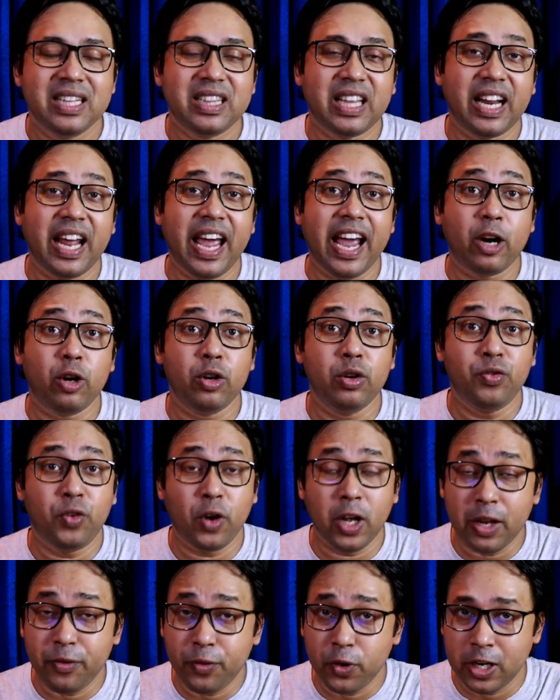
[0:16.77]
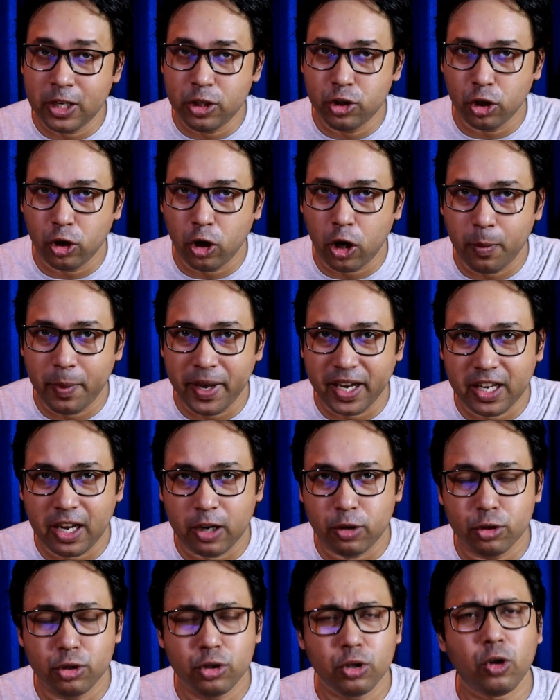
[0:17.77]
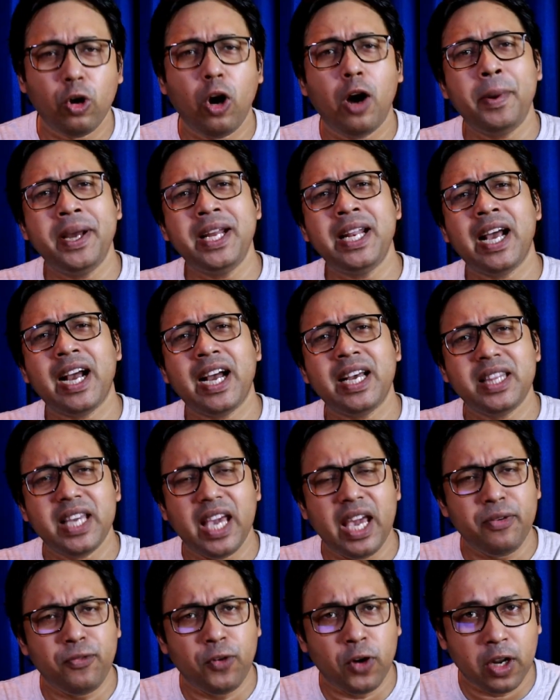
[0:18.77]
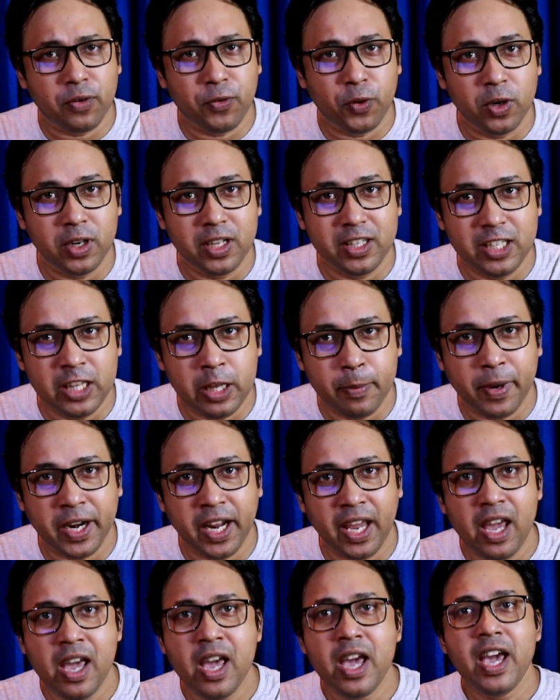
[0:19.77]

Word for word: তারা এখন ফলাফলের জন্য অপেক্ষা করছো কবে নাগাদ এই ফলাফলটি দিতে পারে